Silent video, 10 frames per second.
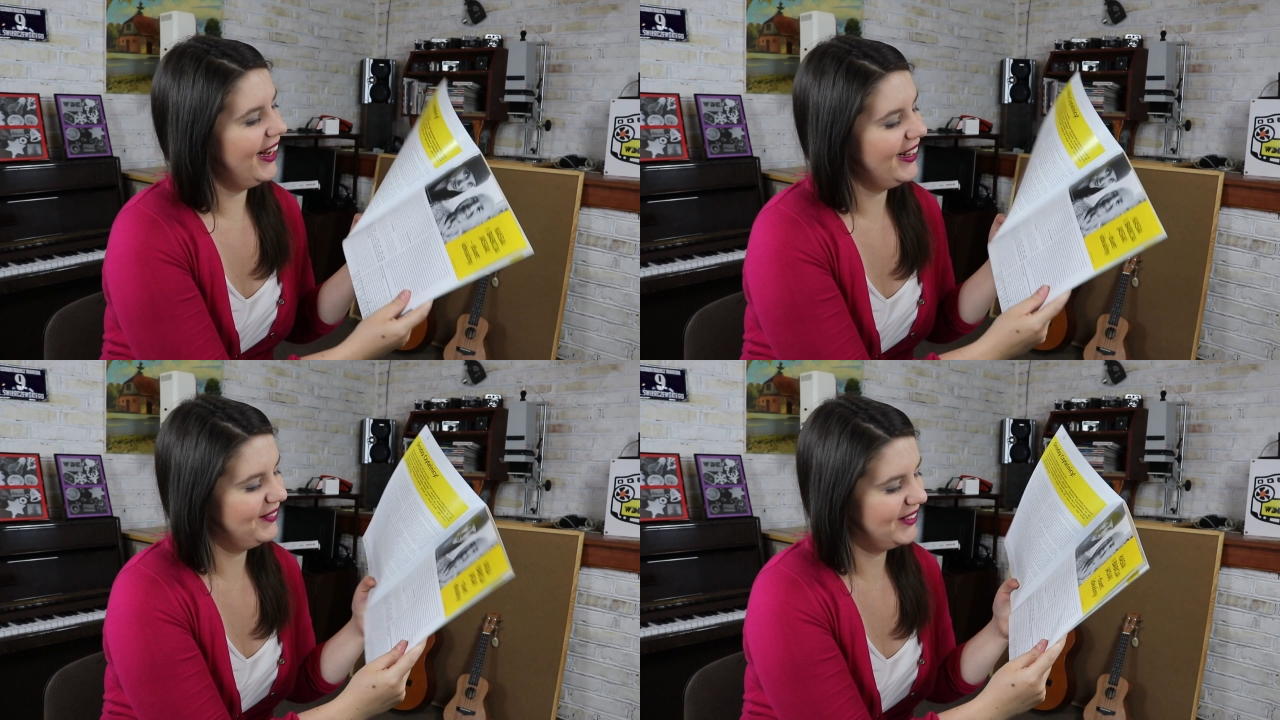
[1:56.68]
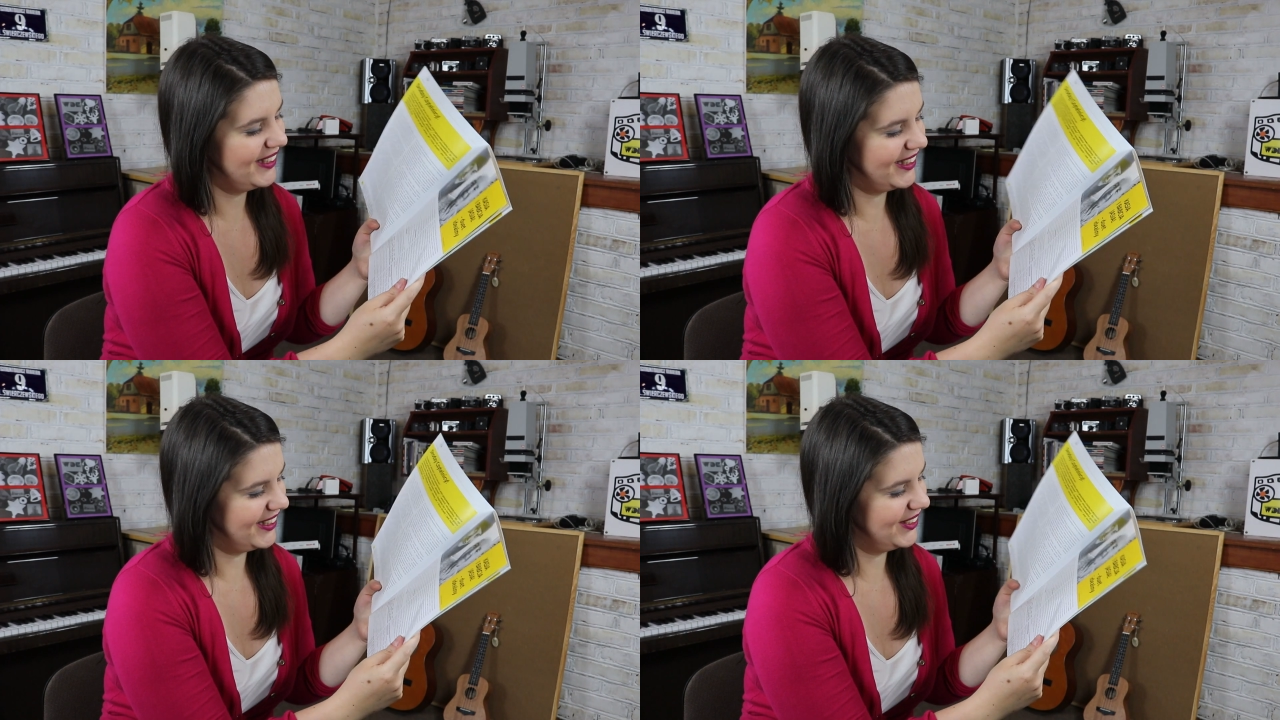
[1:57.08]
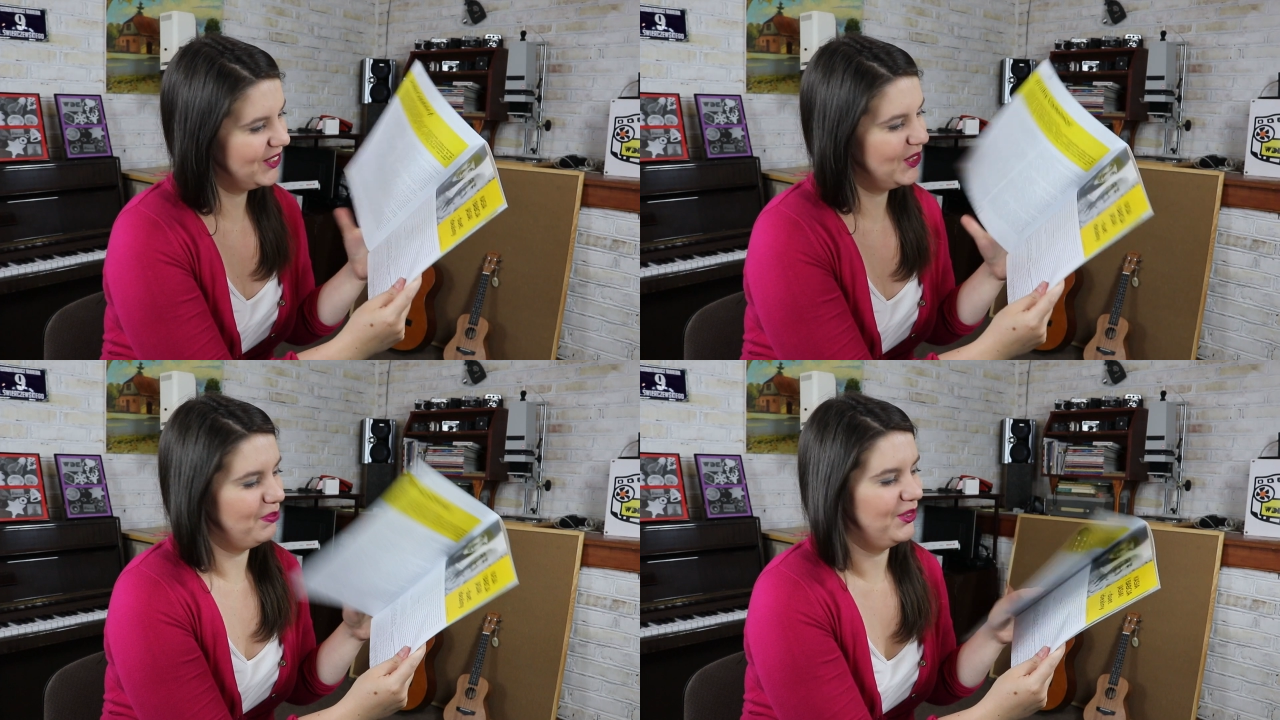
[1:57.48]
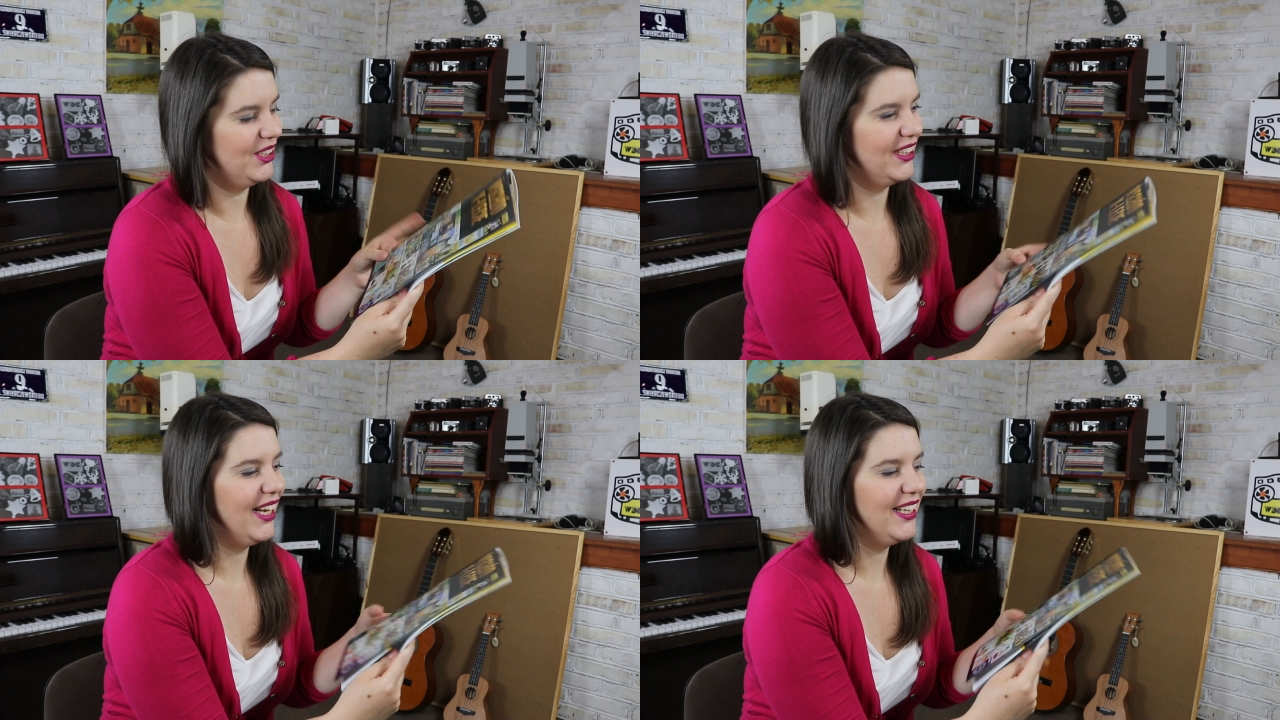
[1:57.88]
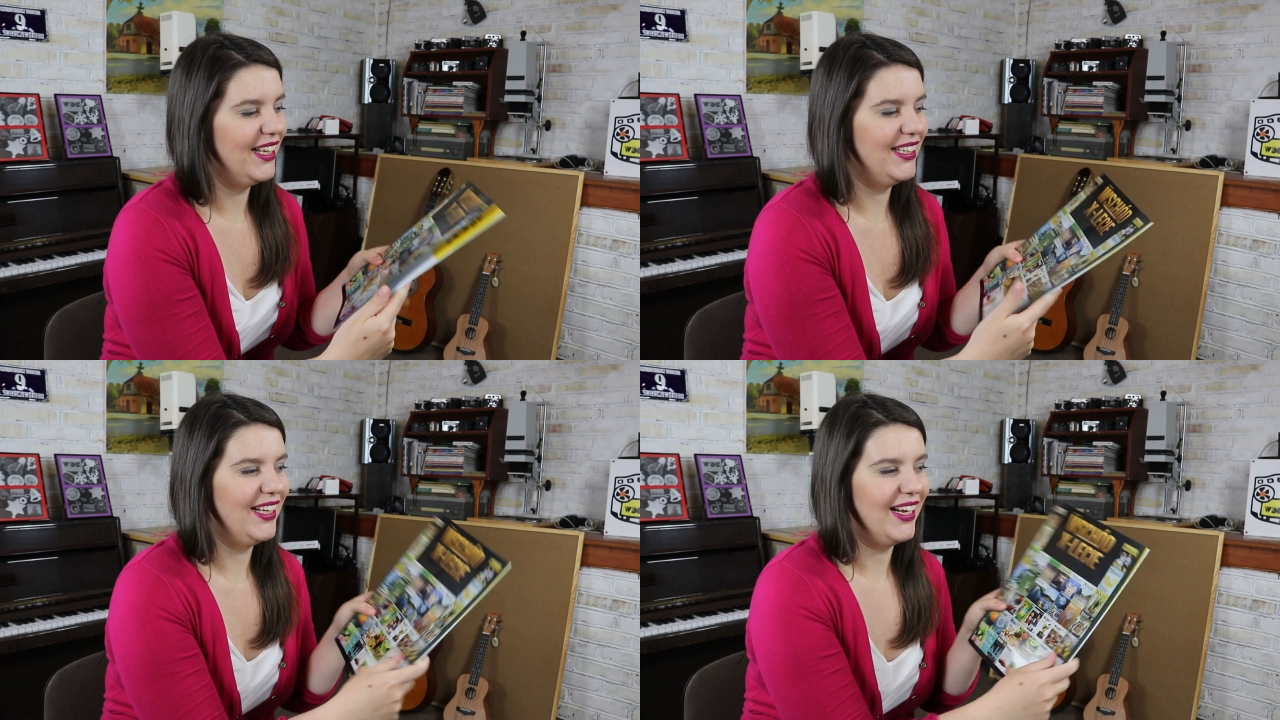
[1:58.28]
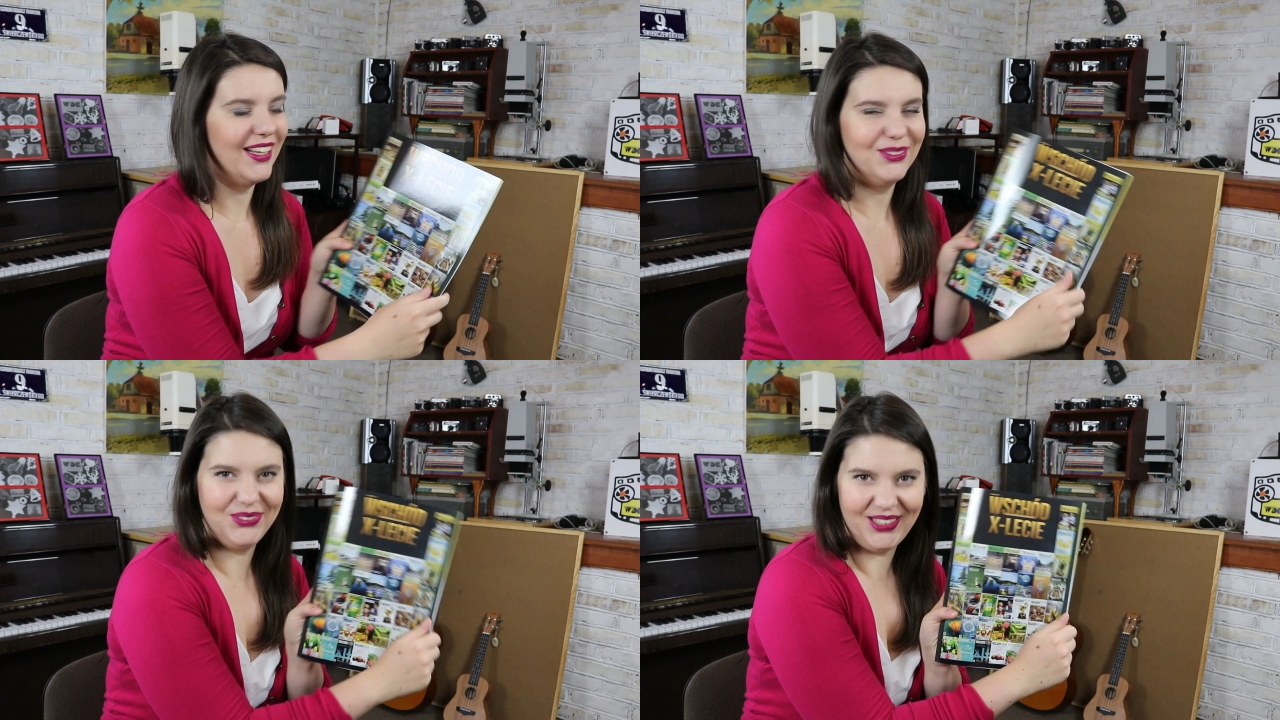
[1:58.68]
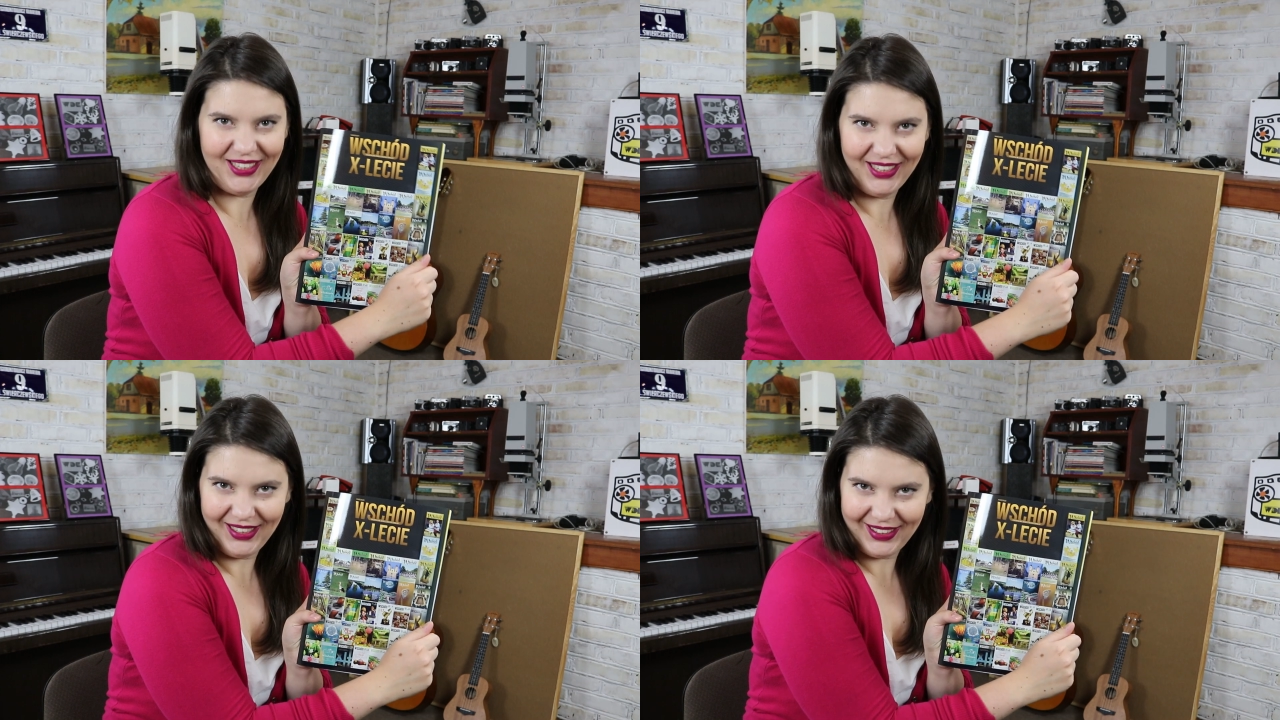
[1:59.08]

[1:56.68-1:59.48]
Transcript: ale myślę, że coś do poczytania i taka tutaj